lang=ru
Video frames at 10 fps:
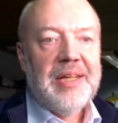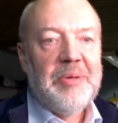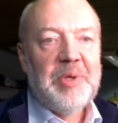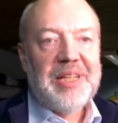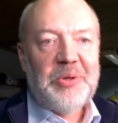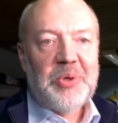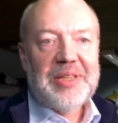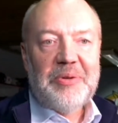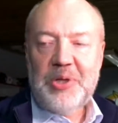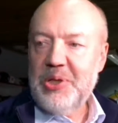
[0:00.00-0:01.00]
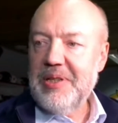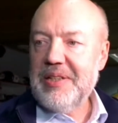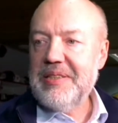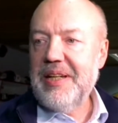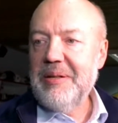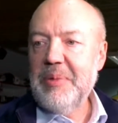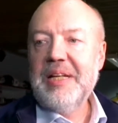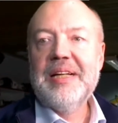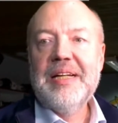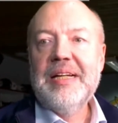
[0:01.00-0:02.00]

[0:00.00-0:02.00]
и металлург это вещи неразделимы.